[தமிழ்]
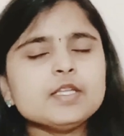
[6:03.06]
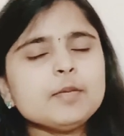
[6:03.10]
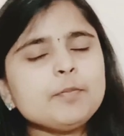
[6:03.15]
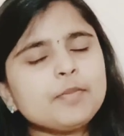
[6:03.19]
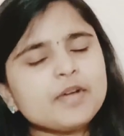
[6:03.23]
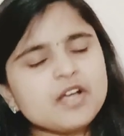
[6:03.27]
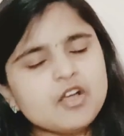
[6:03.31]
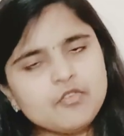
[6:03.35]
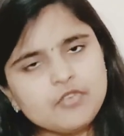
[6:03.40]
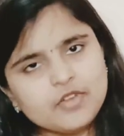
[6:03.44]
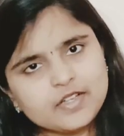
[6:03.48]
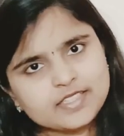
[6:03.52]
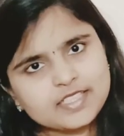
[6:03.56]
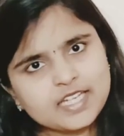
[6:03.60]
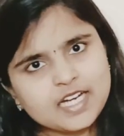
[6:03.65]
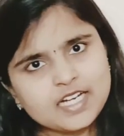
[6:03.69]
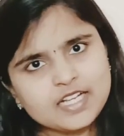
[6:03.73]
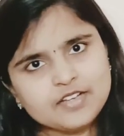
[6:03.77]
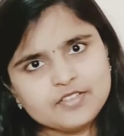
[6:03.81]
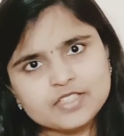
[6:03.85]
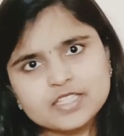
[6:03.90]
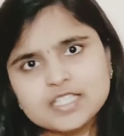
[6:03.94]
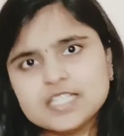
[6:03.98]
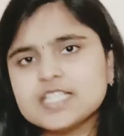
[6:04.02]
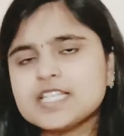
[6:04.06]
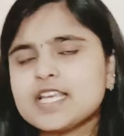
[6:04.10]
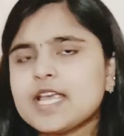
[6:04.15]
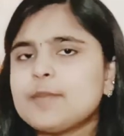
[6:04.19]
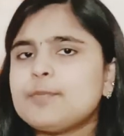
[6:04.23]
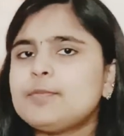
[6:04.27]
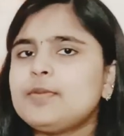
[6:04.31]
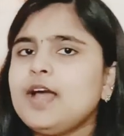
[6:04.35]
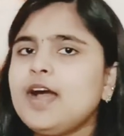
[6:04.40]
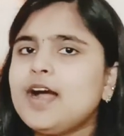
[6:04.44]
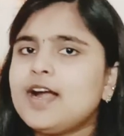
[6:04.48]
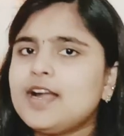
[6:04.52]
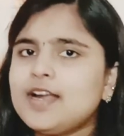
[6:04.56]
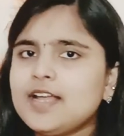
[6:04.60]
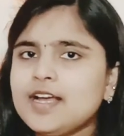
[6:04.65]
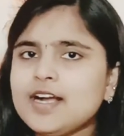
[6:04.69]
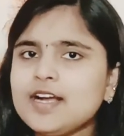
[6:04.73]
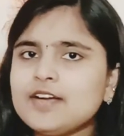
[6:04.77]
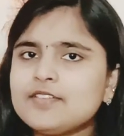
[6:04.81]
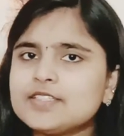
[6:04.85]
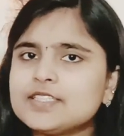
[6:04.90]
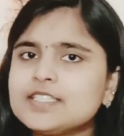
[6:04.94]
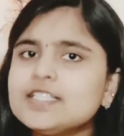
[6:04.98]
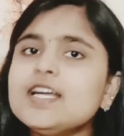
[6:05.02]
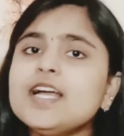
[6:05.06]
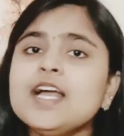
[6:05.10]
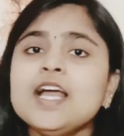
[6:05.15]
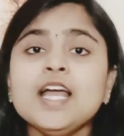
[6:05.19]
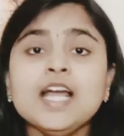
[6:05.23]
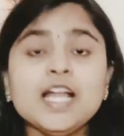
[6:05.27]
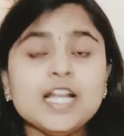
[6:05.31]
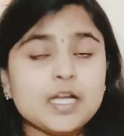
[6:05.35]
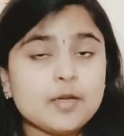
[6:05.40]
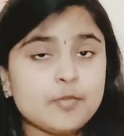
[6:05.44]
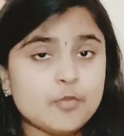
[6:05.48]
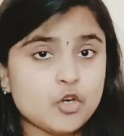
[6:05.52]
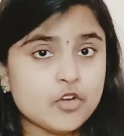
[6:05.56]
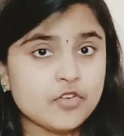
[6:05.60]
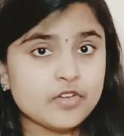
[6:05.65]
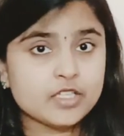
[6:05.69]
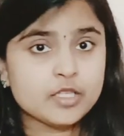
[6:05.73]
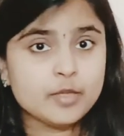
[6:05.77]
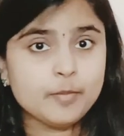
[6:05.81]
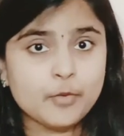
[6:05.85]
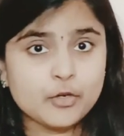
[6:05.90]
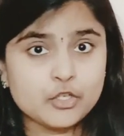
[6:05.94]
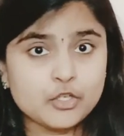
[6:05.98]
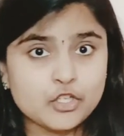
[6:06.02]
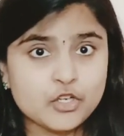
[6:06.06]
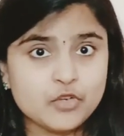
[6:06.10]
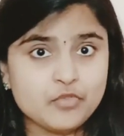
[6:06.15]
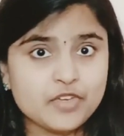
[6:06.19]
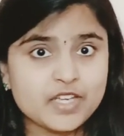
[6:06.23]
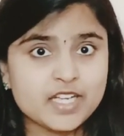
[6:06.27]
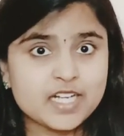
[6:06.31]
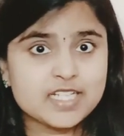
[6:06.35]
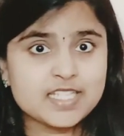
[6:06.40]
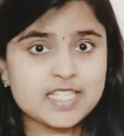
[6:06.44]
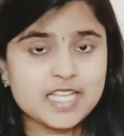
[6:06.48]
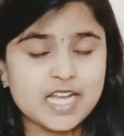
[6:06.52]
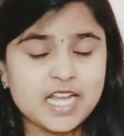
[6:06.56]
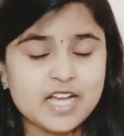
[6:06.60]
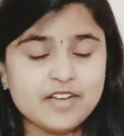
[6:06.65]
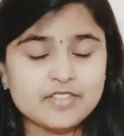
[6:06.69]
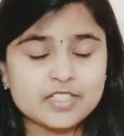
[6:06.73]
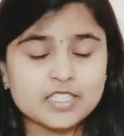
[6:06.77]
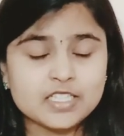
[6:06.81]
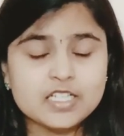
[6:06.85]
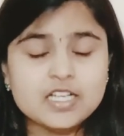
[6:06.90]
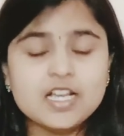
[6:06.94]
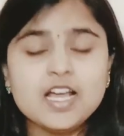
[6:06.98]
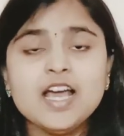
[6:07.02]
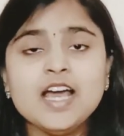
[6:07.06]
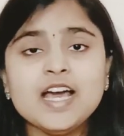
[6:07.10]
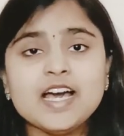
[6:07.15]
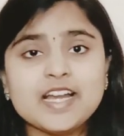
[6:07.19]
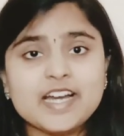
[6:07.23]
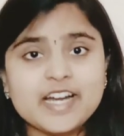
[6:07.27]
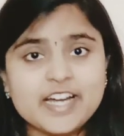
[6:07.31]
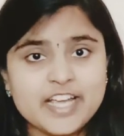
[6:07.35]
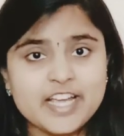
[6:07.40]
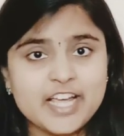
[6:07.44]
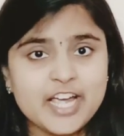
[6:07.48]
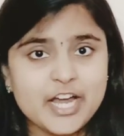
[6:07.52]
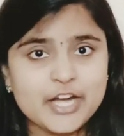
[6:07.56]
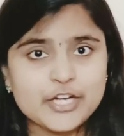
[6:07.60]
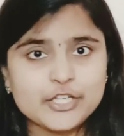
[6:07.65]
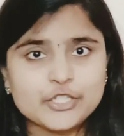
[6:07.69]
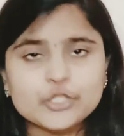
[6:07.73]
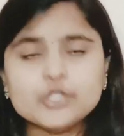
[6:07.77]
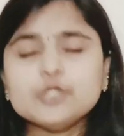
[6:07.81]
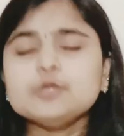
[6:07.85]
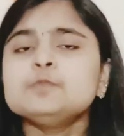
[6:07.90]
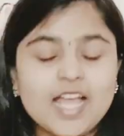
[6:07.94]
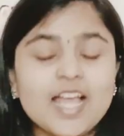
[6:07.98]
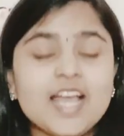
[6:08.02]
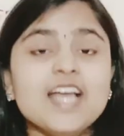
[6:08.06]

வந்து பெர்ஃபெக்டான வந்து ஷேப் ஷேப்பில் அழகாக வந்து நம்மளோட வந்து பொருளோட ஃபிங்கர்ஸ் எல்லாம் வந்து ரெடி ஆகிடும்